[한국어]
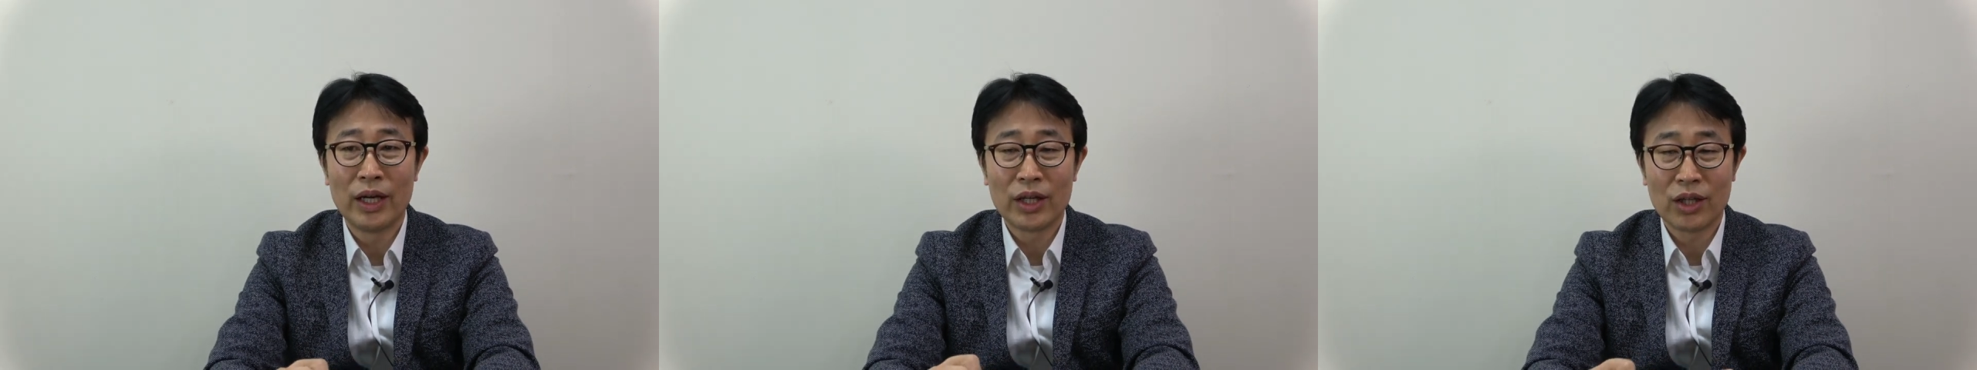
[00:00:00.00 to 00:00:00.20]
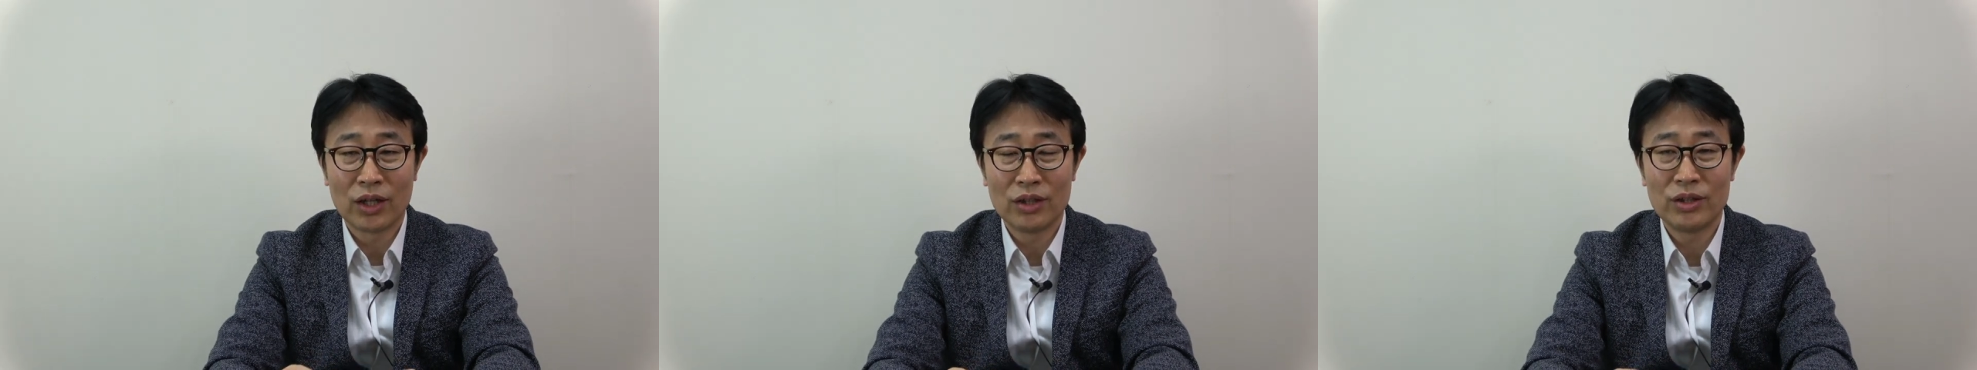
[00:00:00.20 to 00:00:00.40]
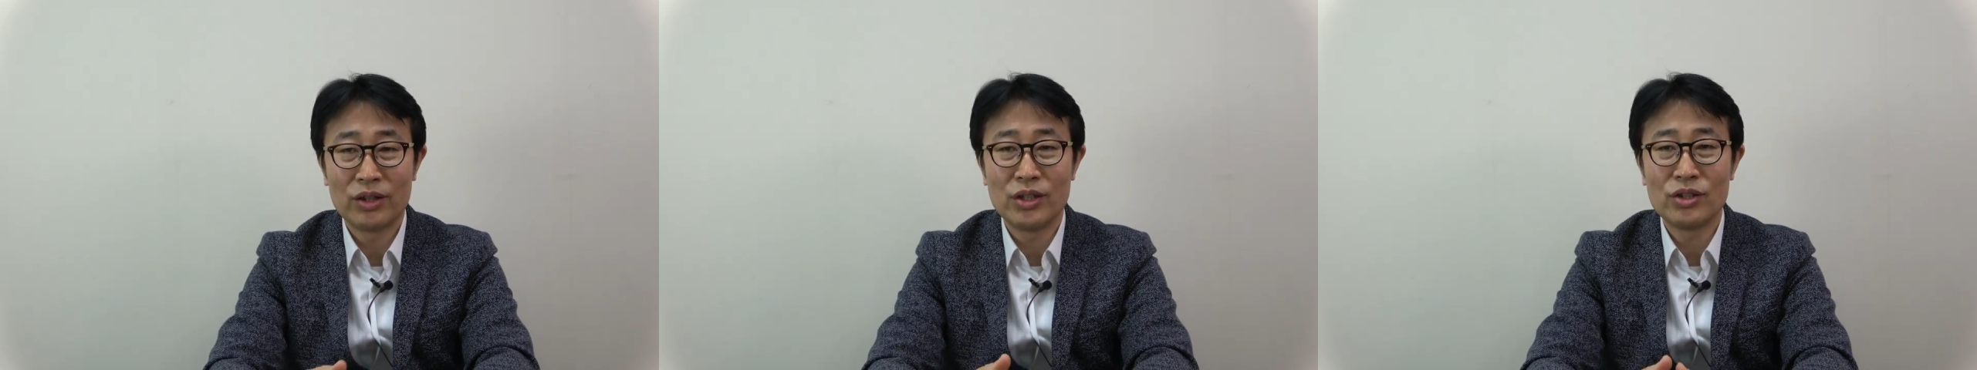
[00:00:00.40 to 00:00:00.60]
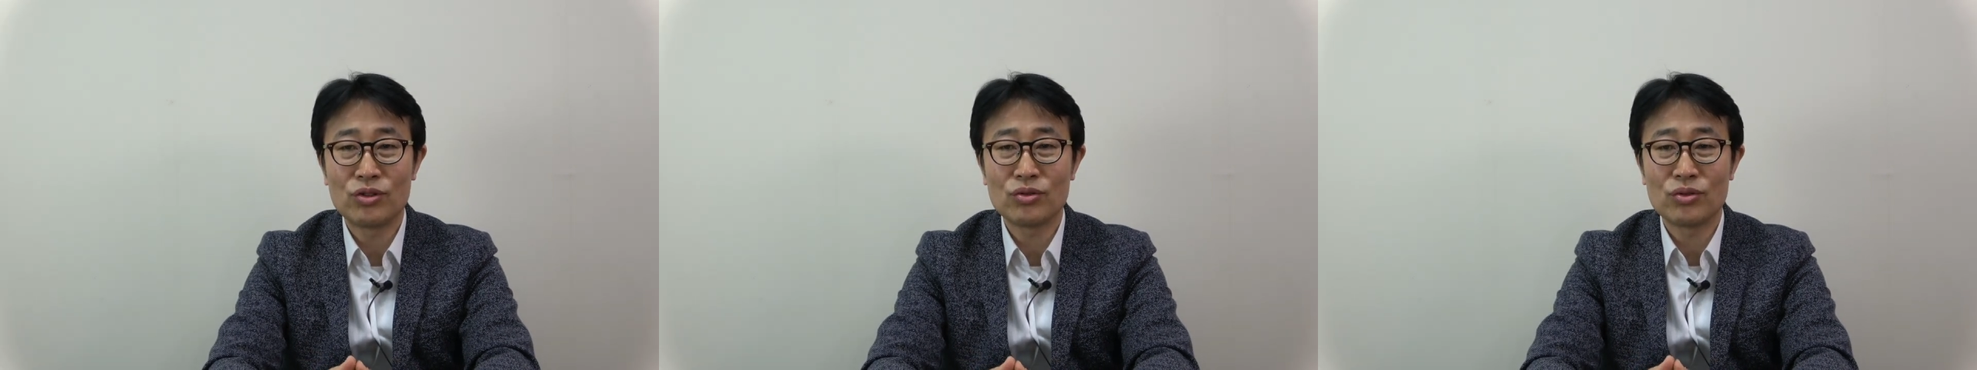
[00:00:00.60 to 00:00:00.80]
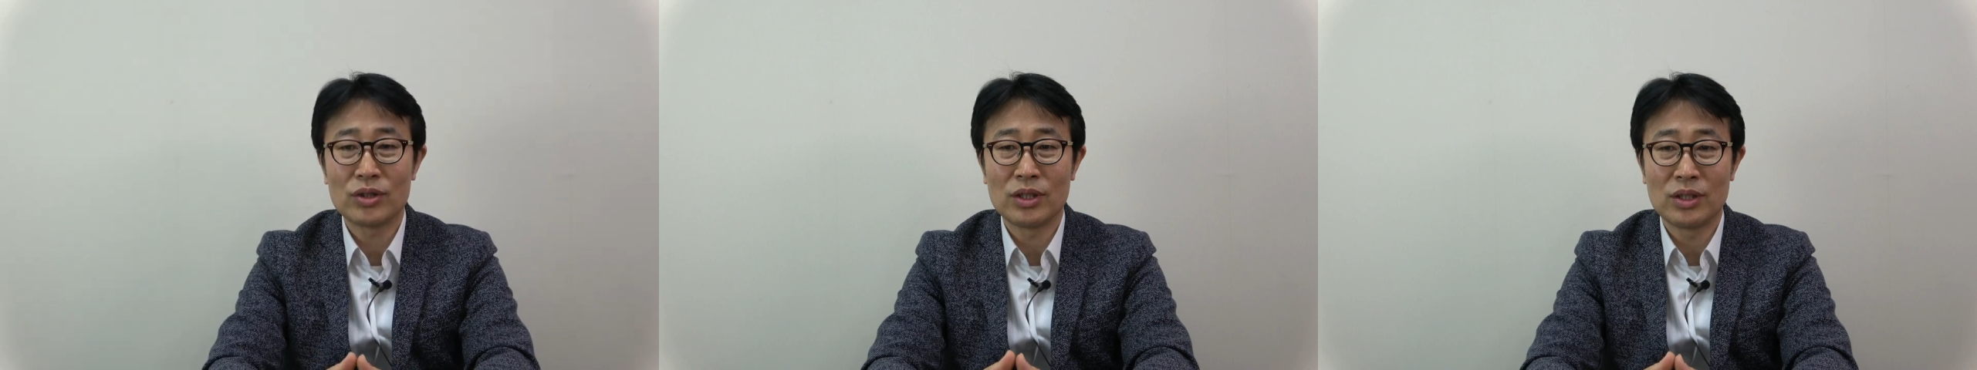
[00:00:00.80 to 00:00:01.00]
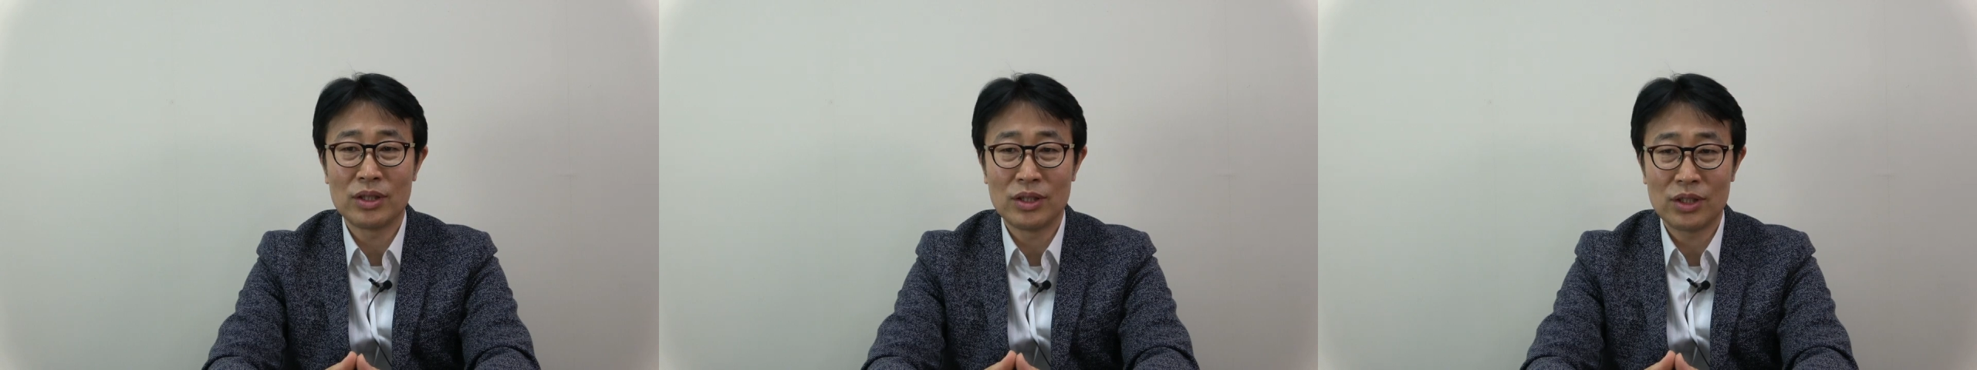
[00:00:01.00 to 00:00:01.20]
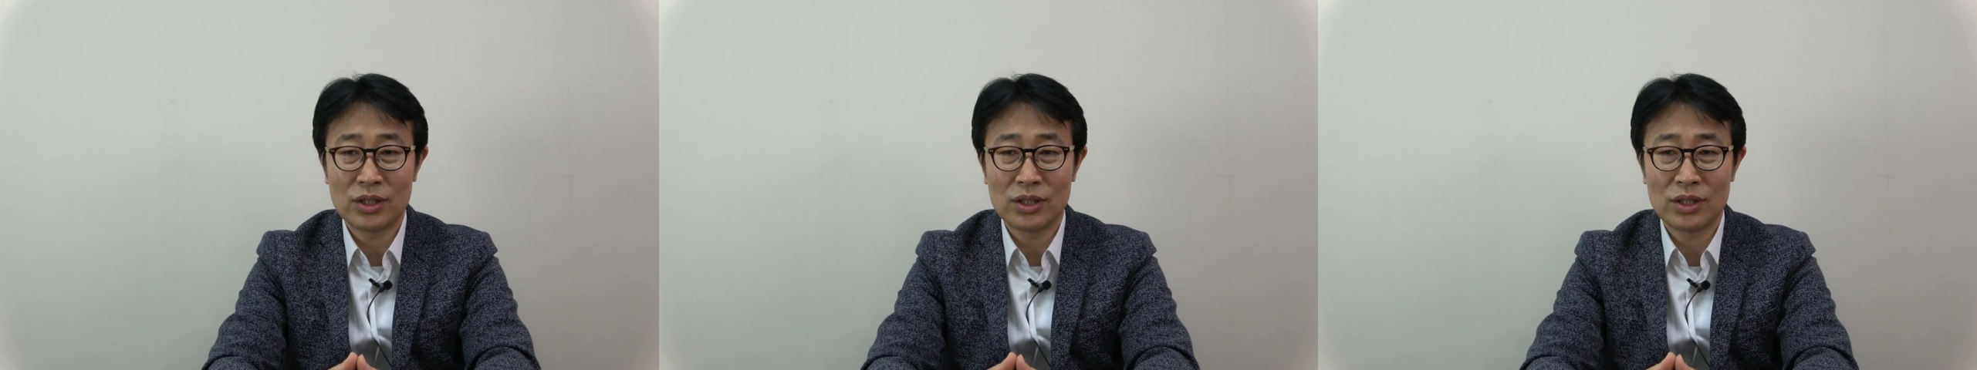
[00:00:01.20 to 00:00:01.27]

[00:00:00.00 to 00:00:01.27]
견딜 수 있는